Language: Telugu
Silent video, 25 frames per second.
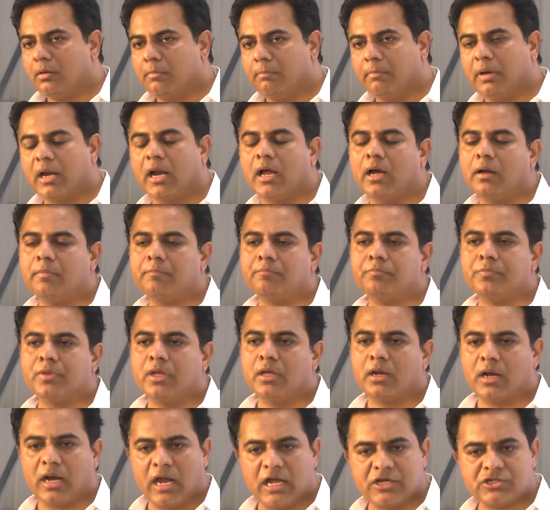మన
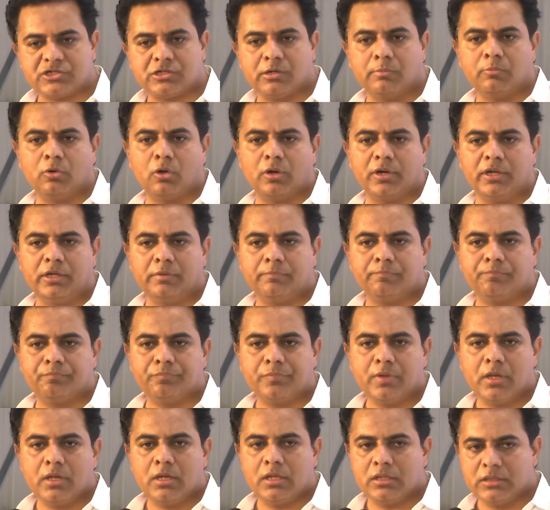రాష్ట్రంలోని
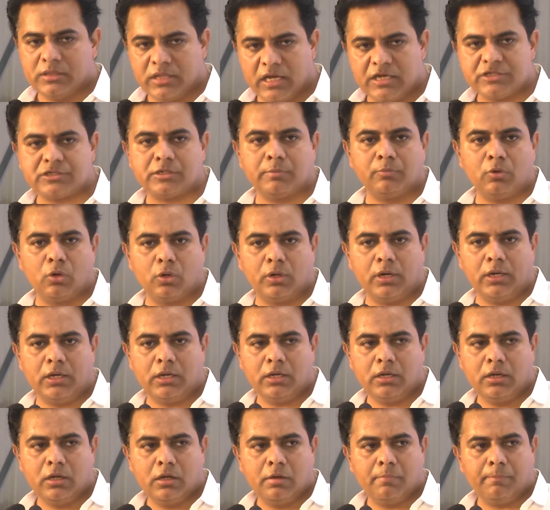దేశంలోని
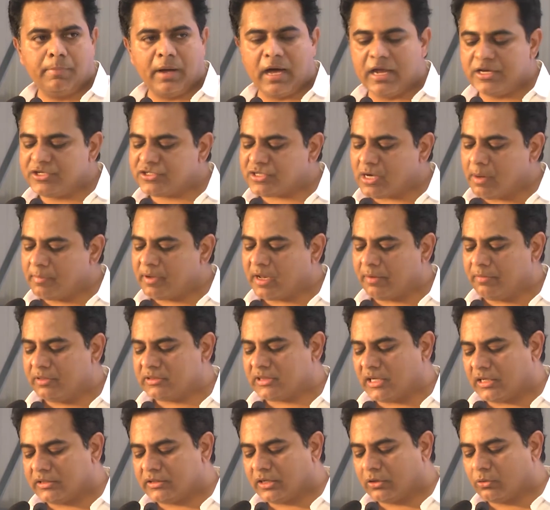
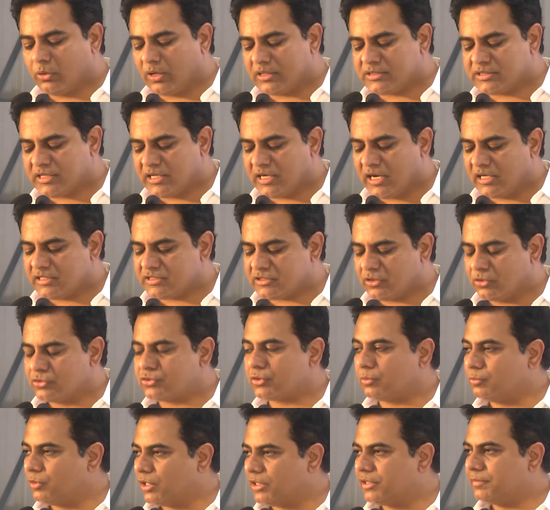పారిశ్రామికవేత్తలందరూ కూడా చేరాల్సిన
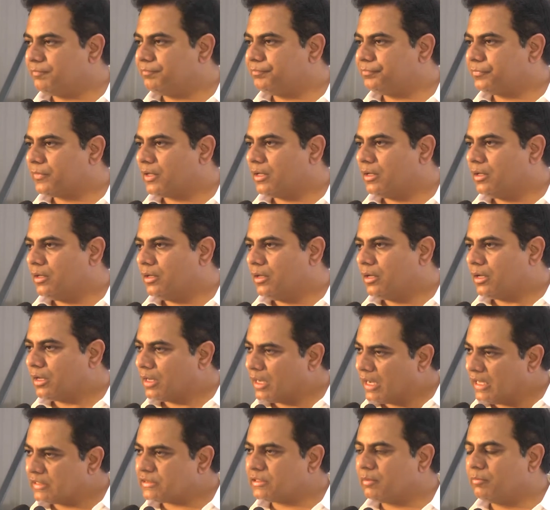అవసరం ఉన్నది
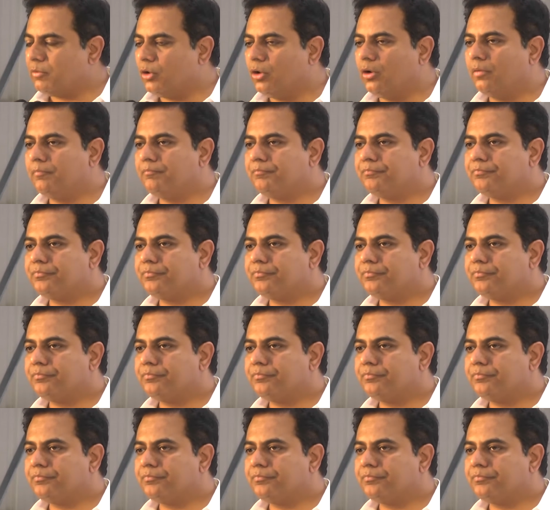గతంలో